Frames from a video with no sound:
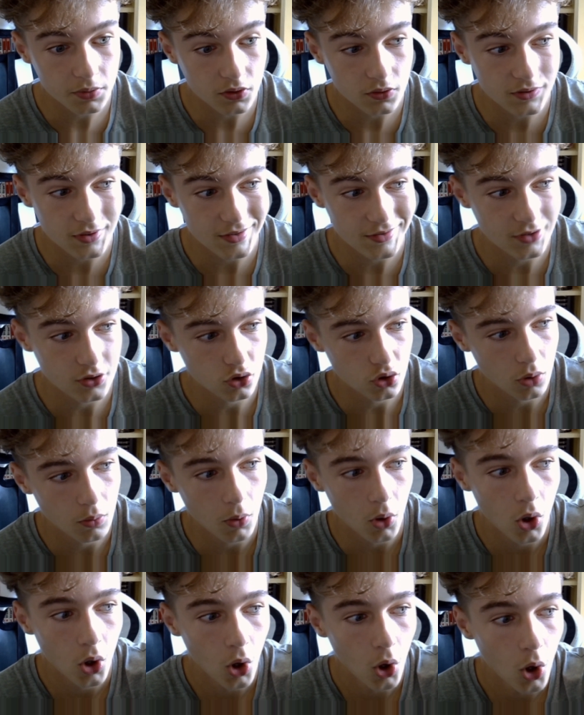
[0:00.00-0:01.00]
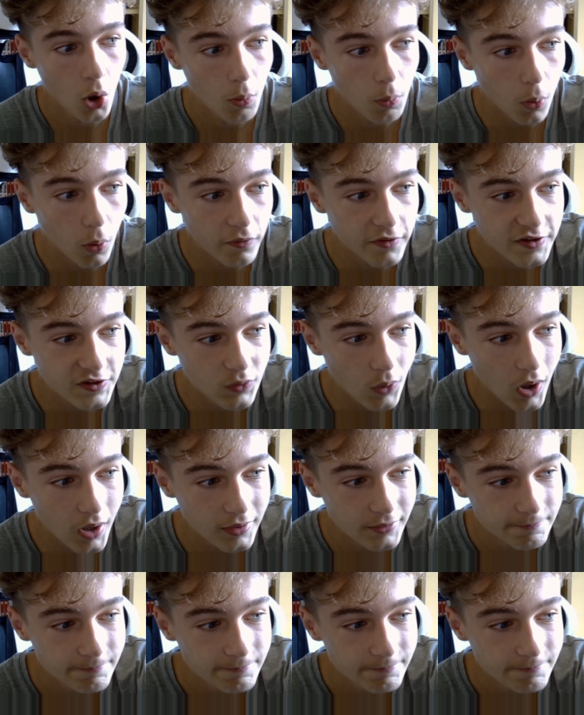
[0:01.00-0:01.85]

parce que ça, c'est une chambre provisoire.